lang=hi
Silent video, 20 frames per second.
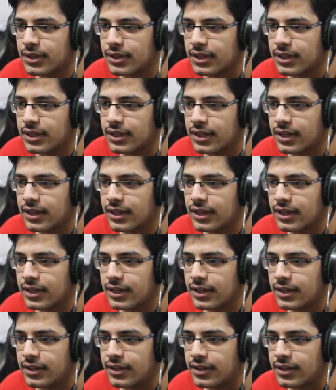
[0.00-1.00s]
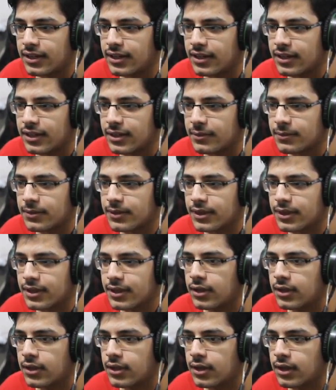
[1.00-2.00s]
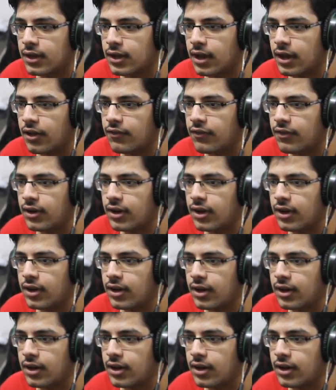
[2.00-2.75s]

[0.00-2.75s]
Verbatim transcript: करा जाने का लेकिन डर लग रहा है मुझे लावा